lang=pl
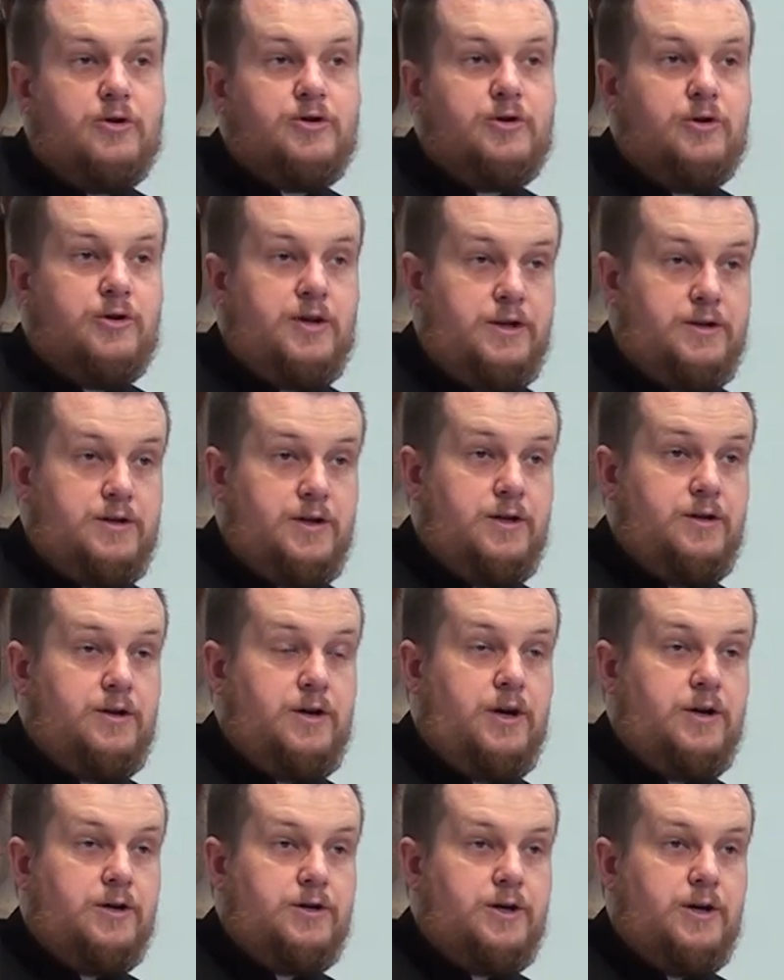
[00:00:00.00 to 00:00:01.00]
co
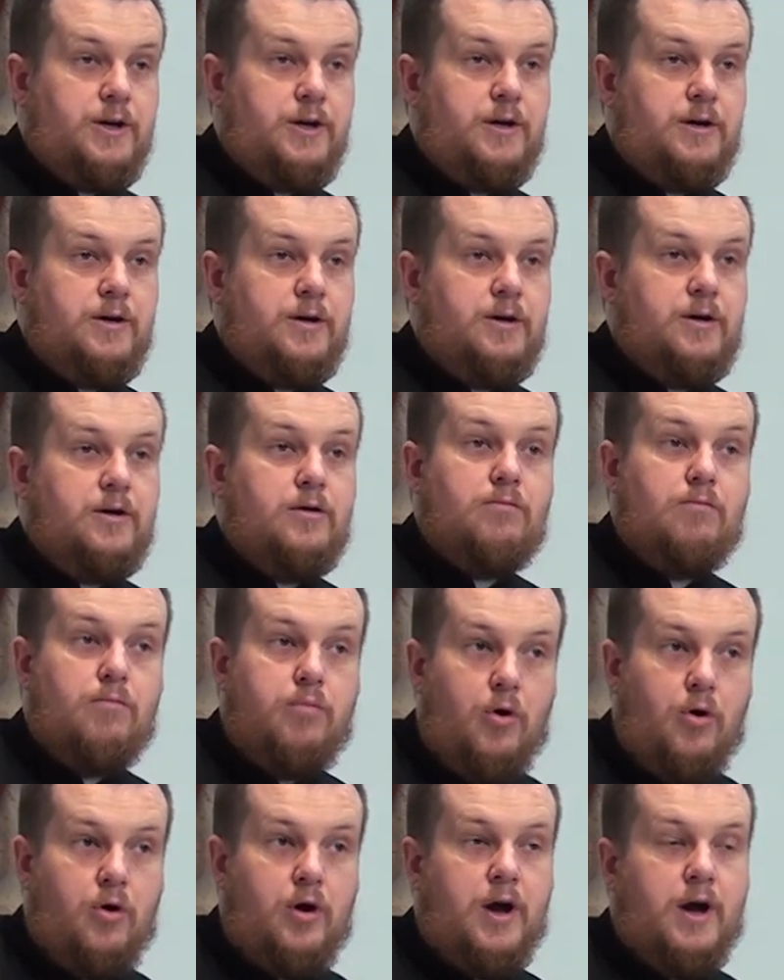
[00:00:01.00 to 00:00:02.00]
najcenniejsze
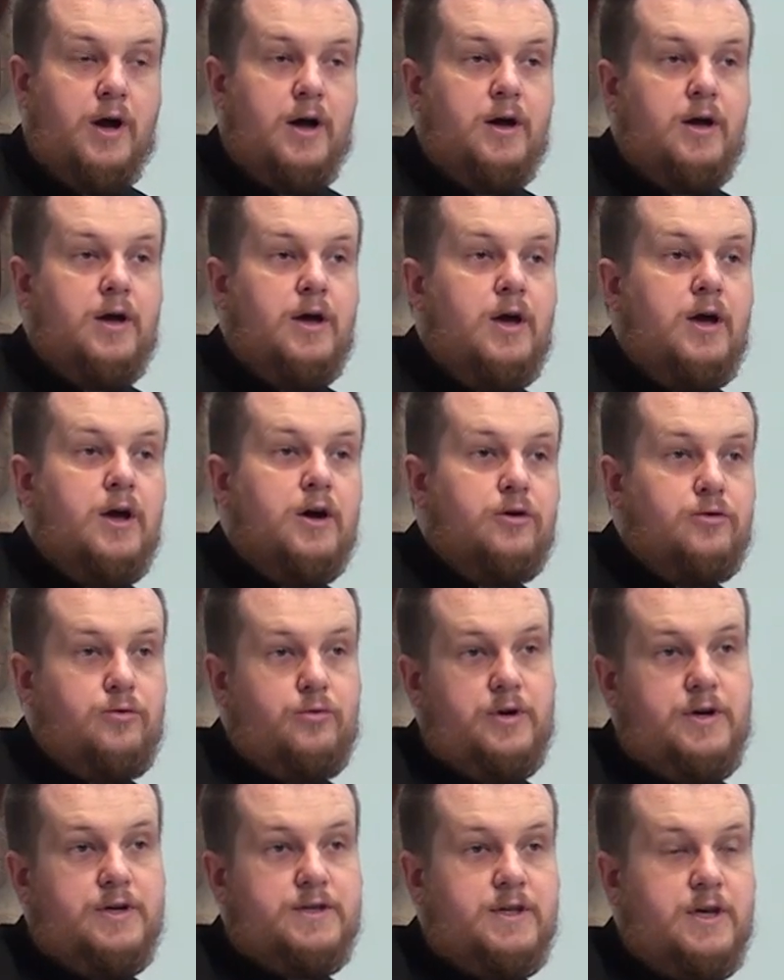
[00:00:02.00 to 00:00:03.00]
Boga,
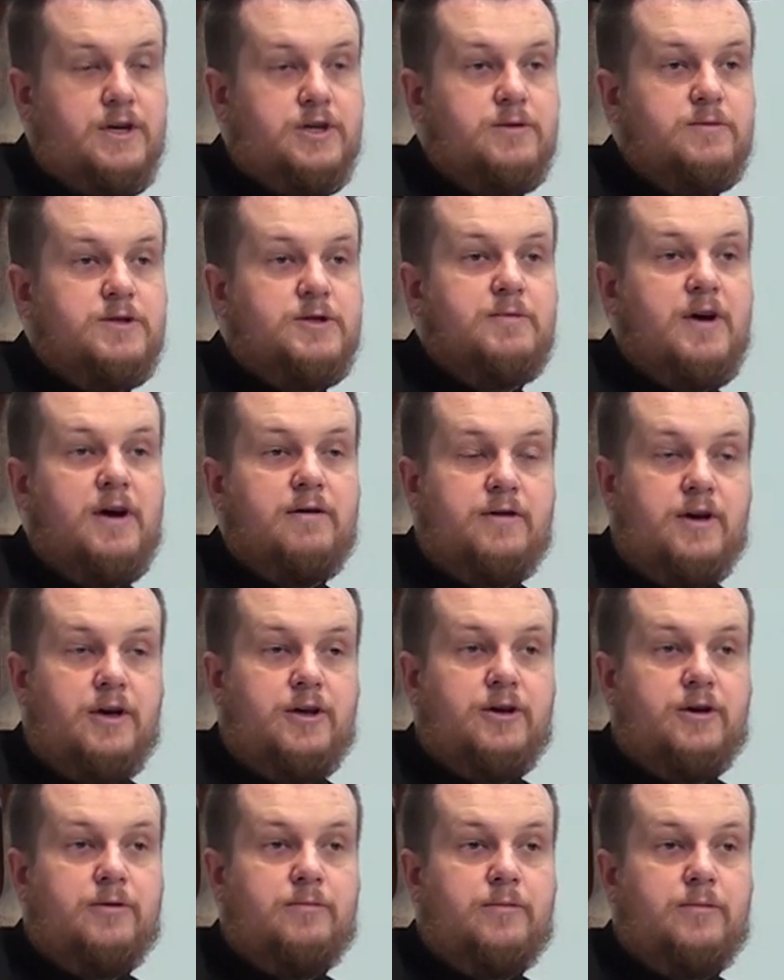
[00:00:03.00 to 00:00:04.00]
który jest naszym
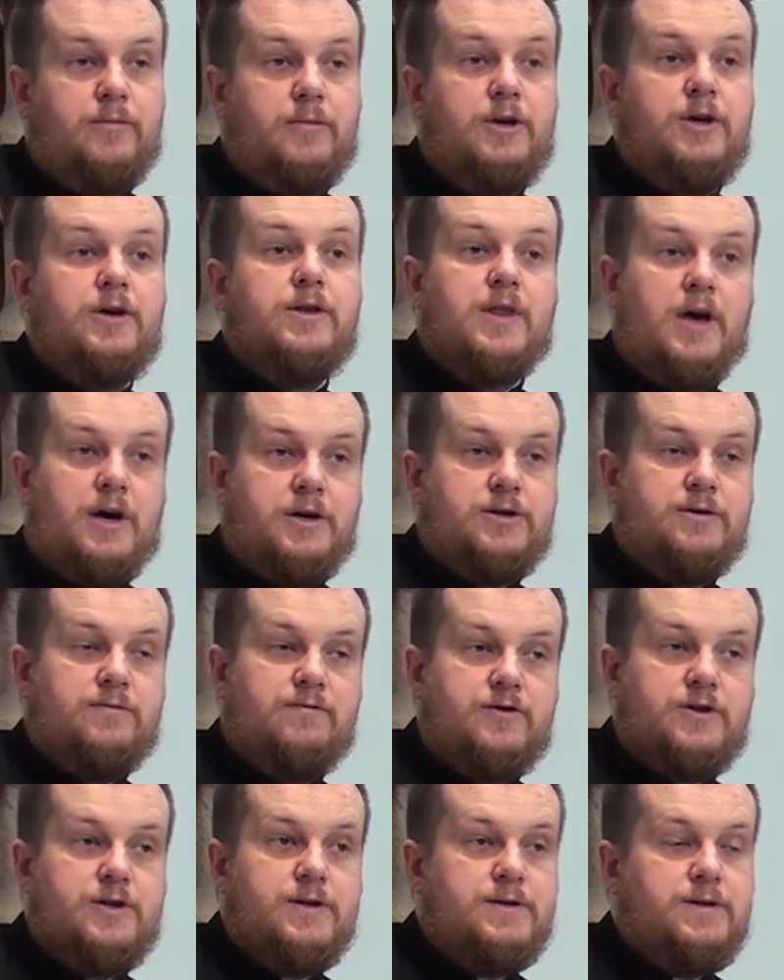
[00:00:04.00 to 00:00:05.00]
zbawieniem i naszym
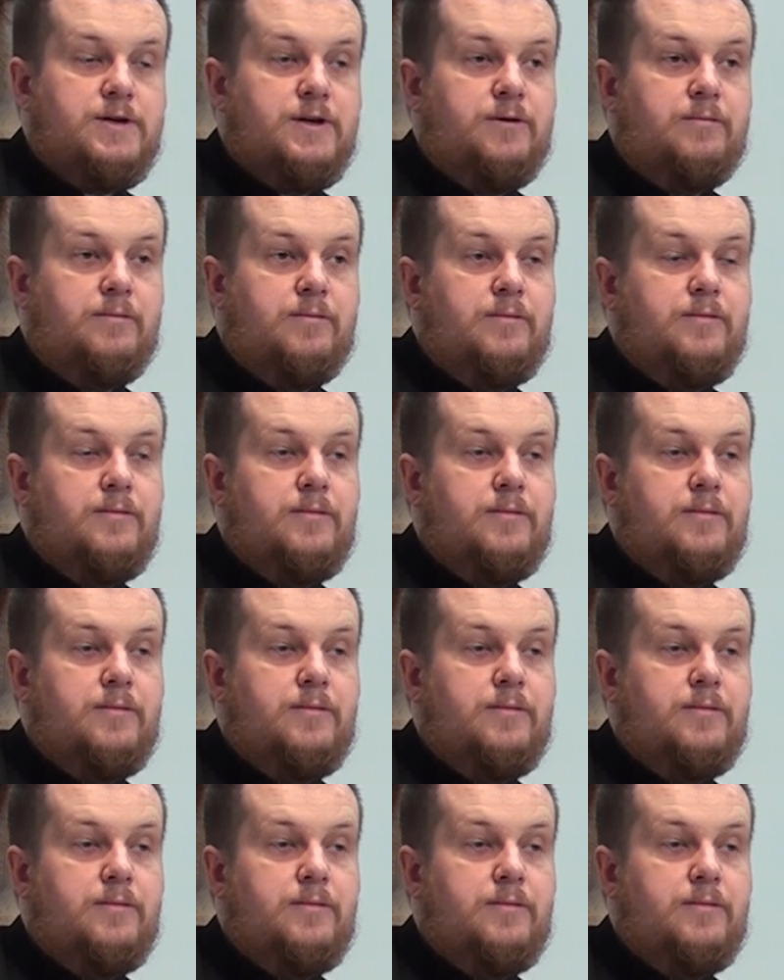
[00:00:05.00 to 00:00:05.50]
wszystkim.